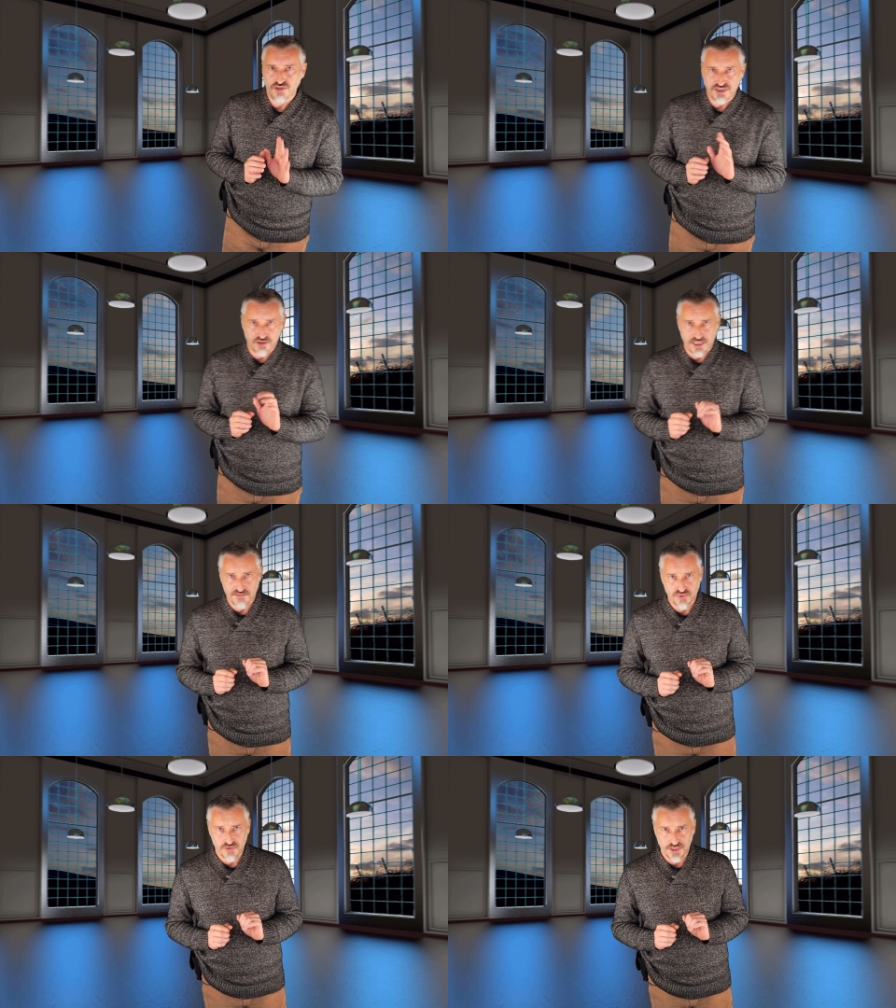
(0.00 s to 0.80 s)
con gli
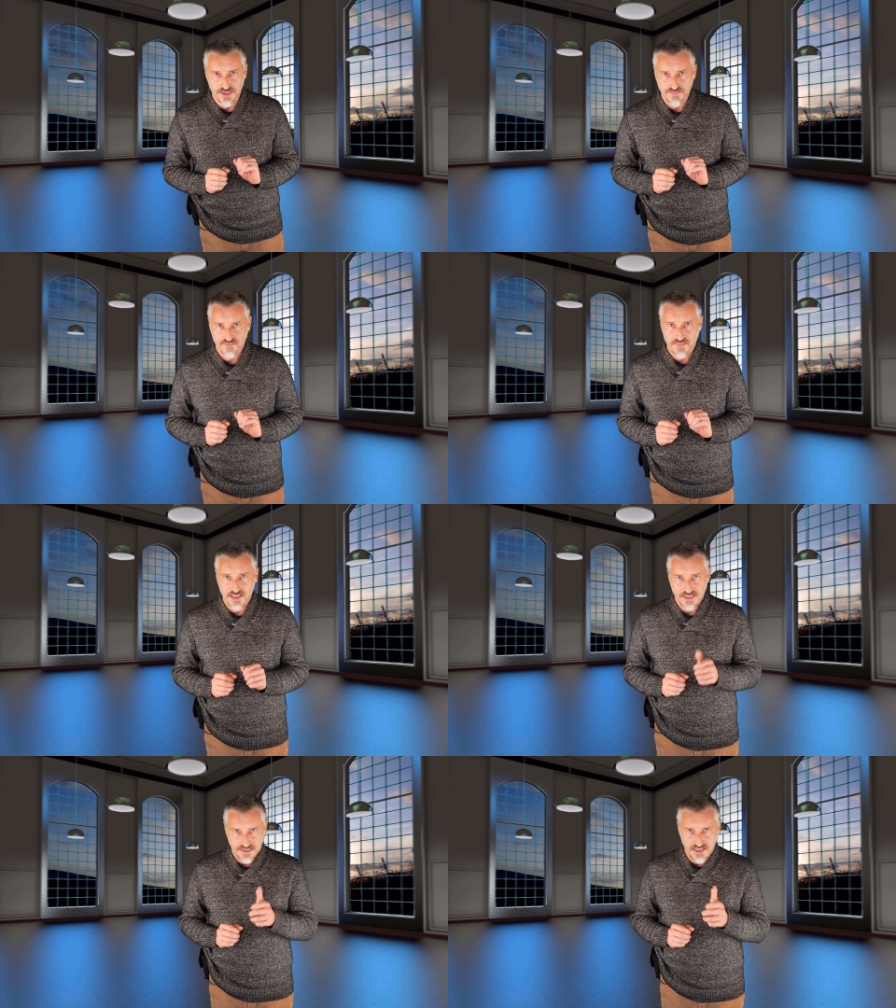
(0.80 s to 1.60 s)
idrocarburi,
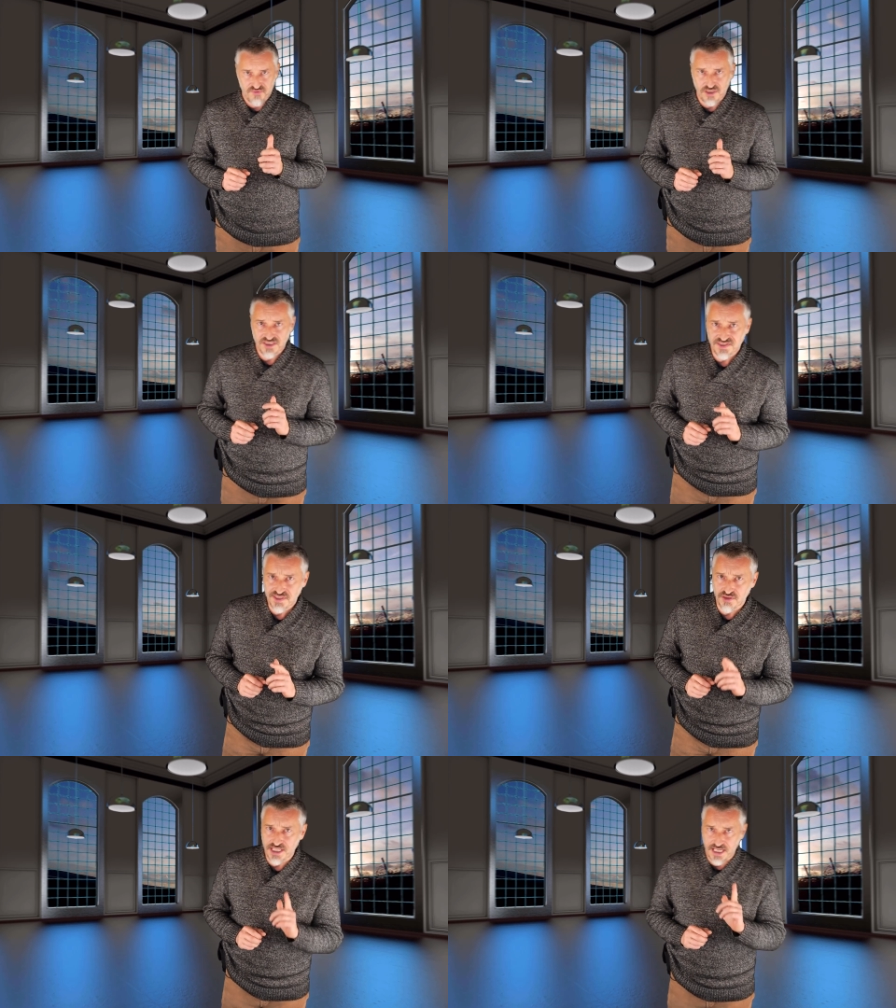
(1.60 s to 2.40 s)

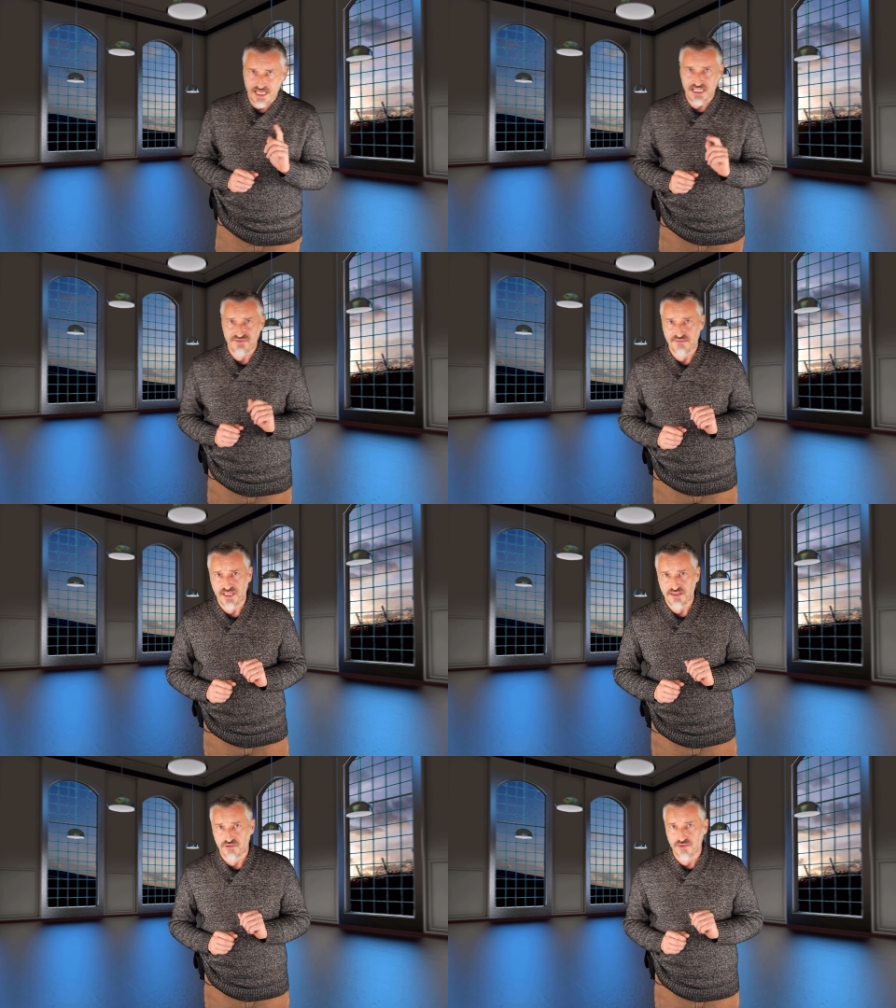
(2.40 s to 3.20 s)
deforestazione e
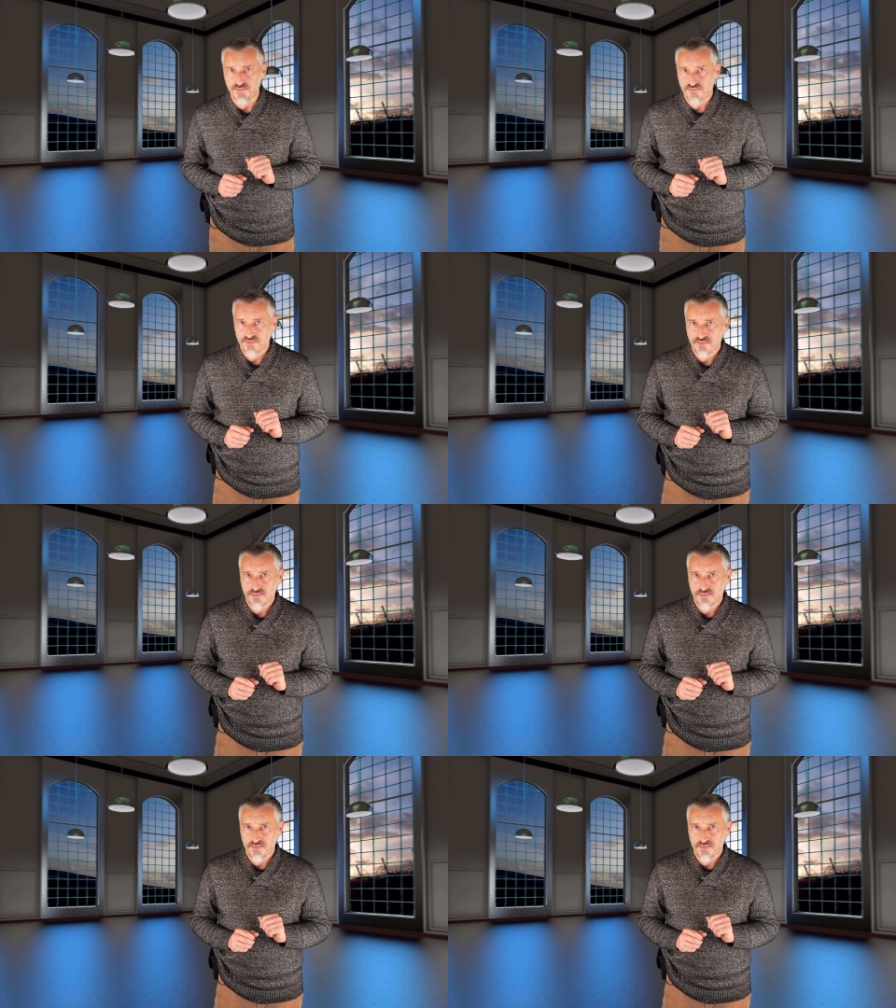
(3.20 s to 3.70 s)
allevamento.